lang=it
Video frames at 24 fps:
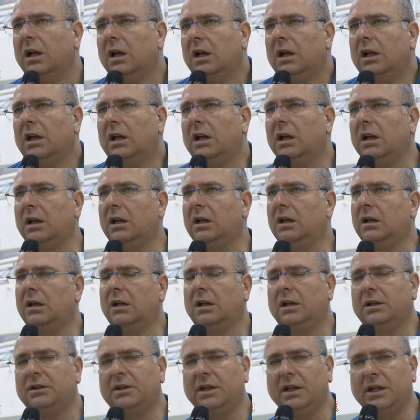
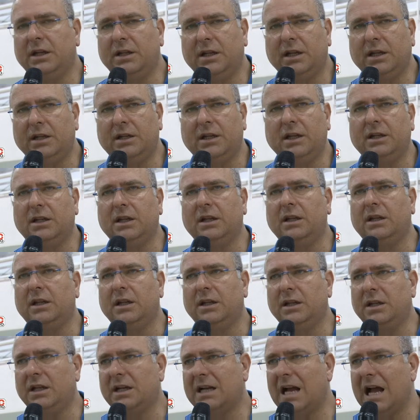eh, di, di,
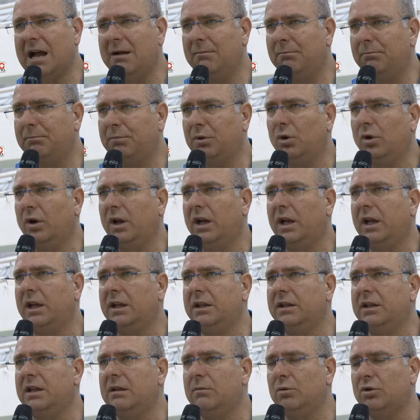di, di, campo
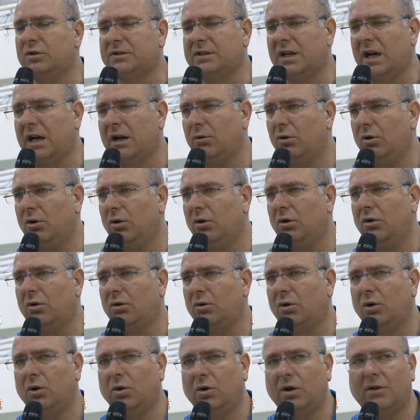e di dimostrare quello,
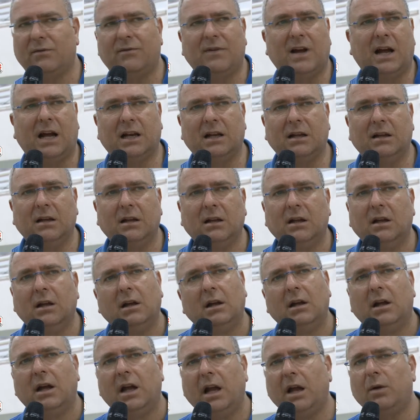quello che vale
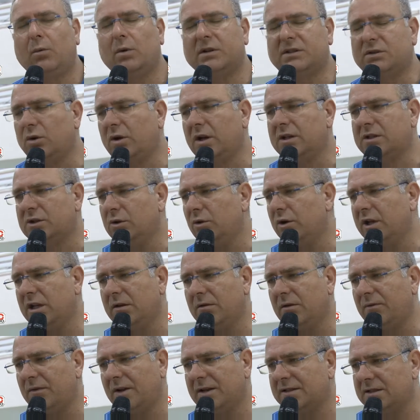e in queste occasioni
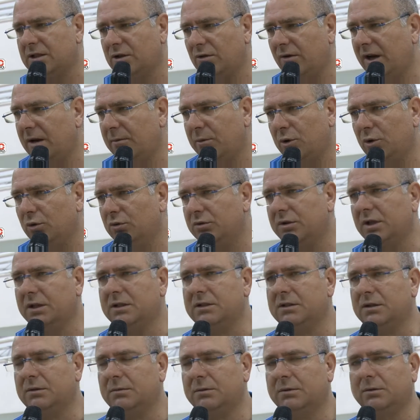deve farsi trovare pronta,
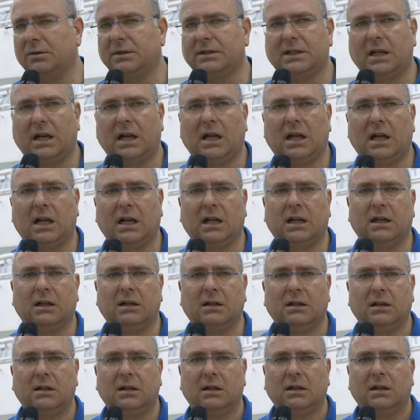insomma, questa è la,
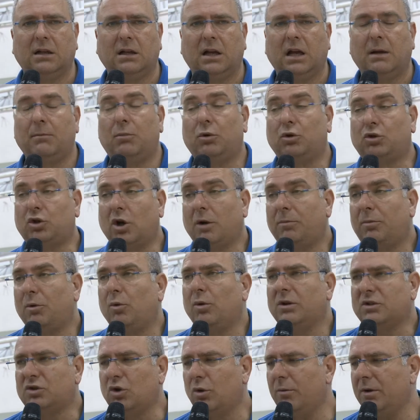Purtroppo in
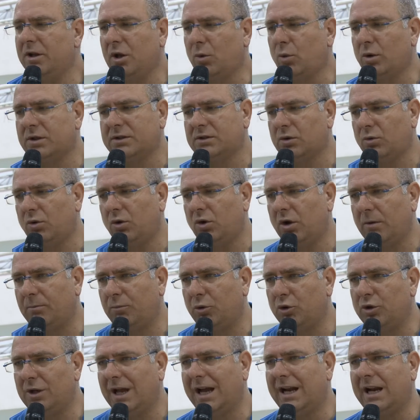questo momento questo è quello che
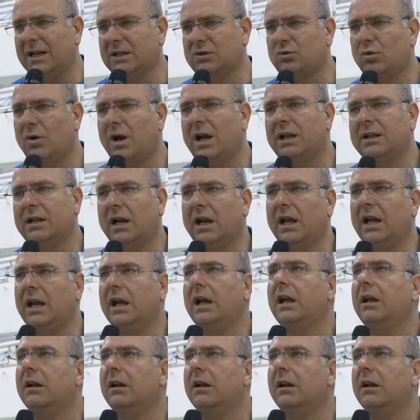può dare la squadra e